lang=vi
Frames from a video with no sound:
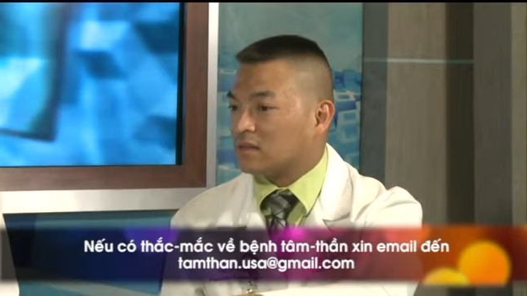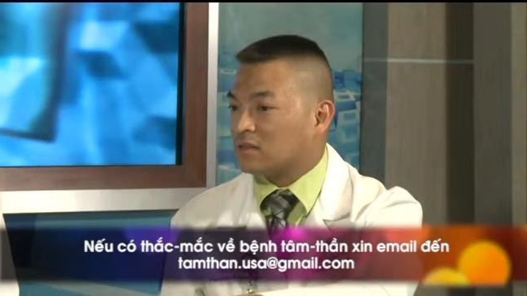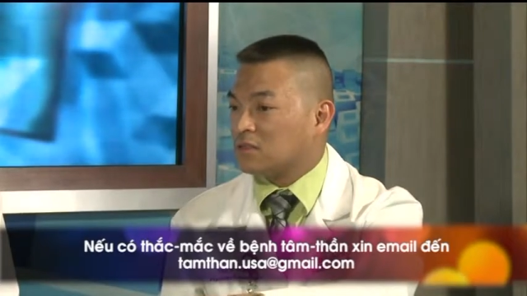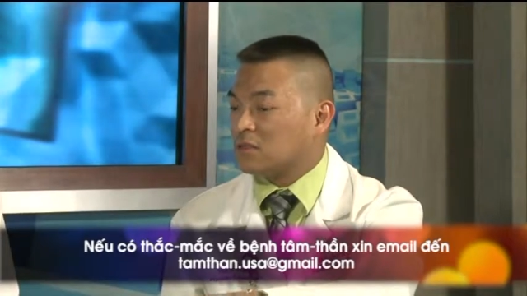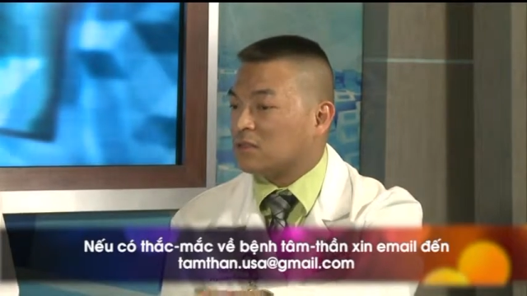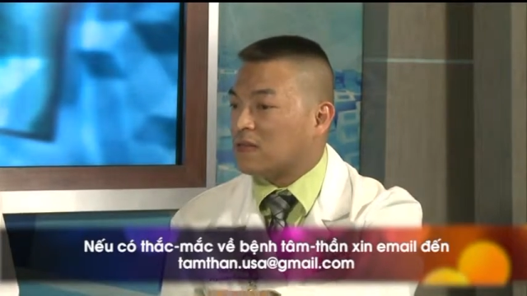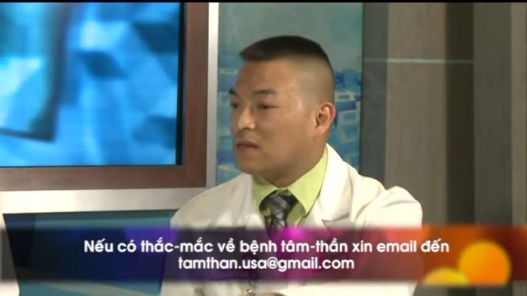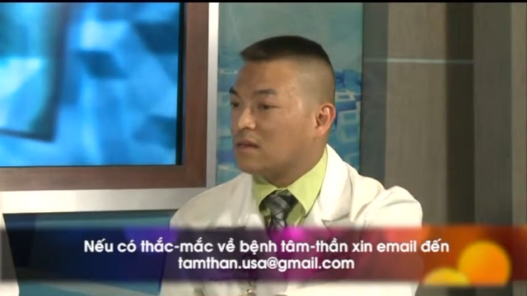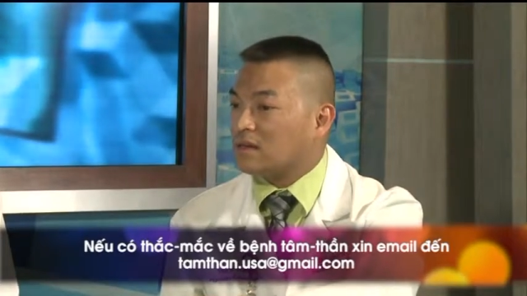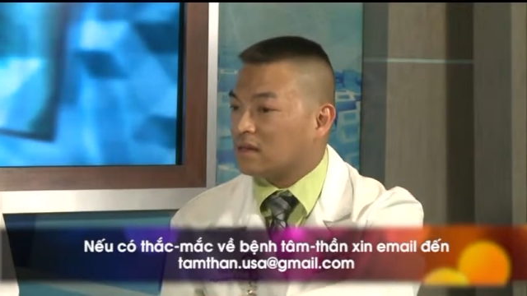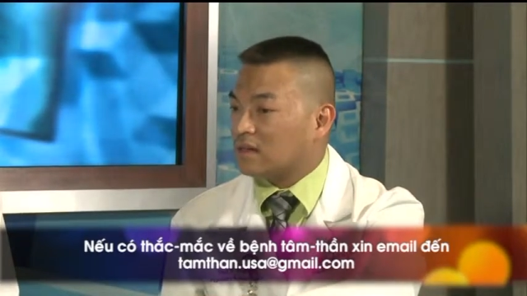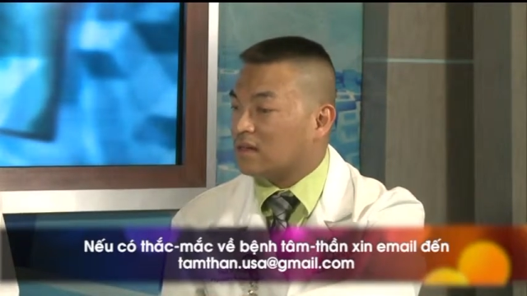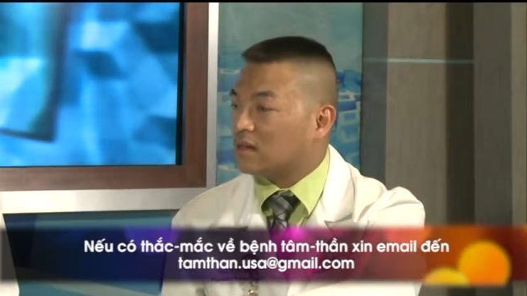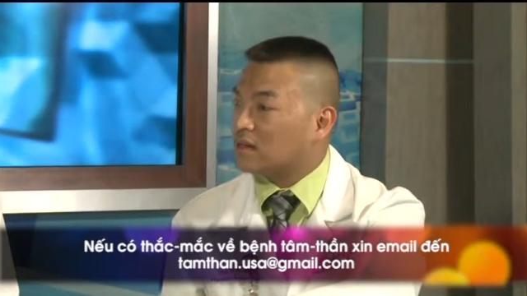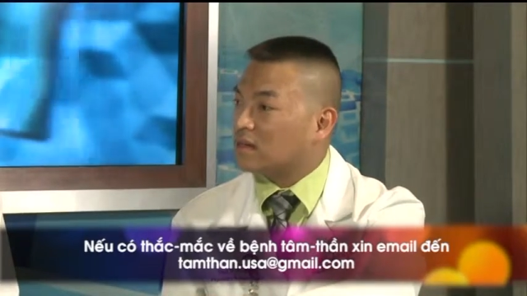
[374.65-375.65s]
đưa đến
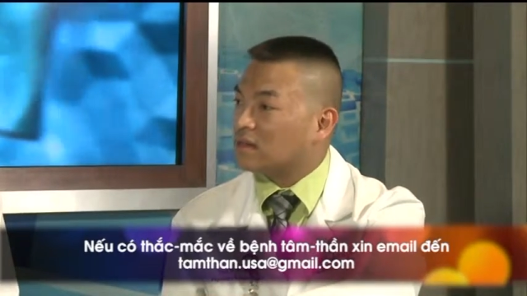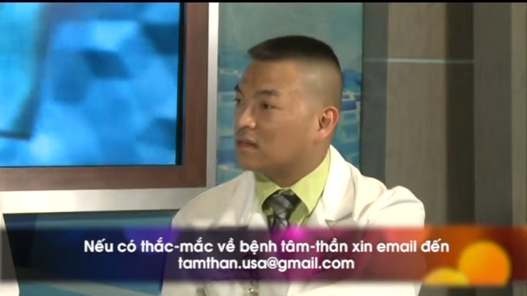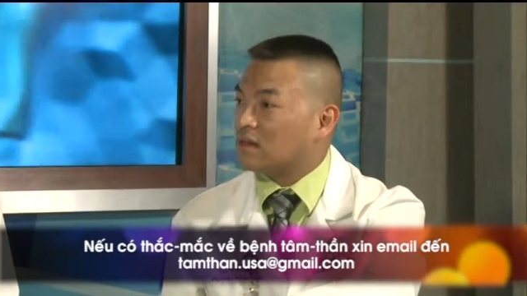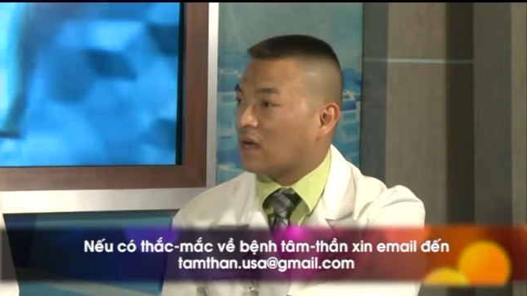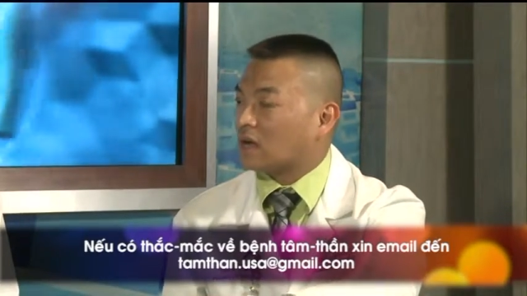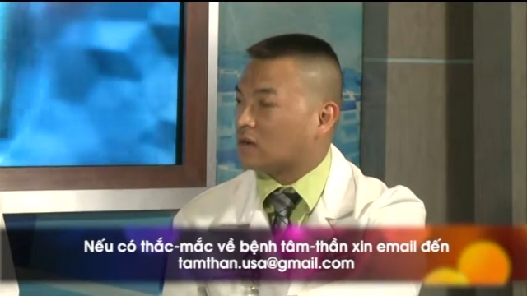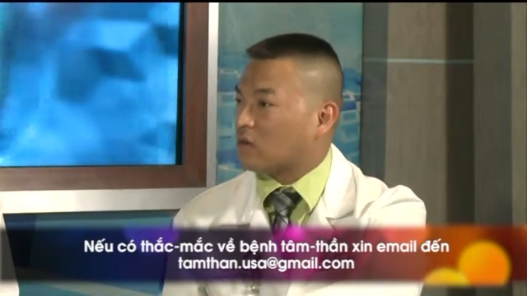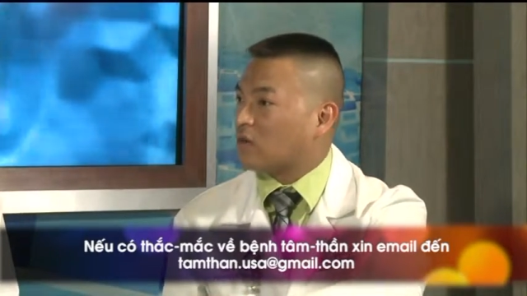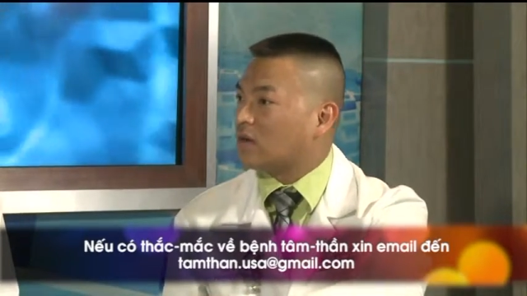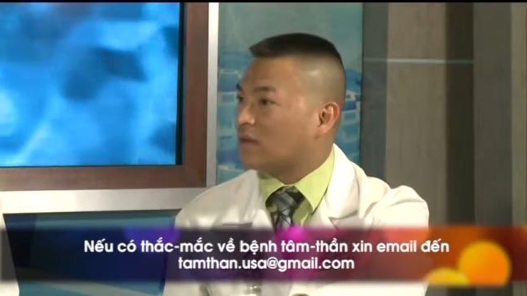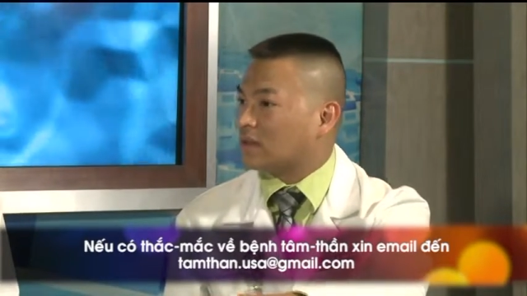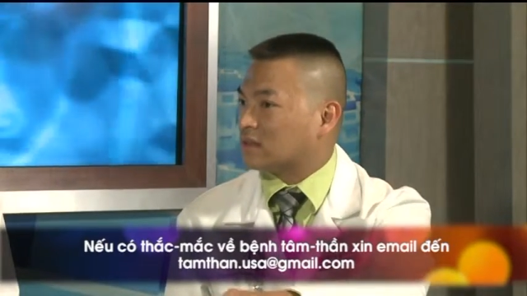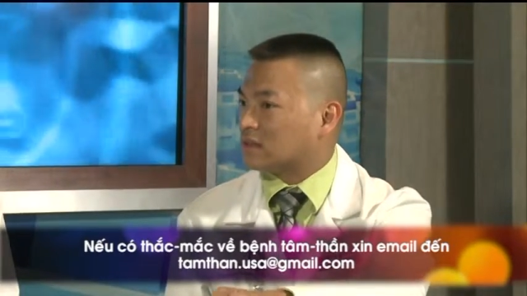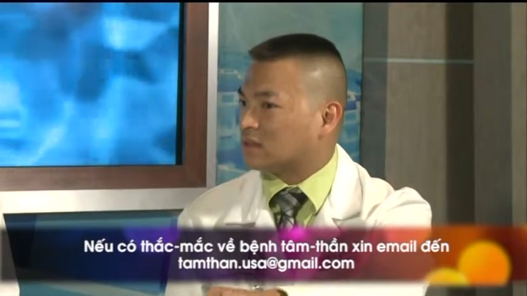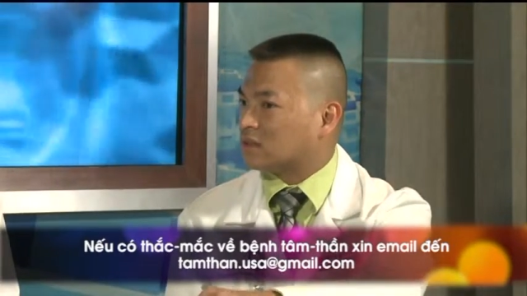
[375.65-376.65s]
cái giận dỗi là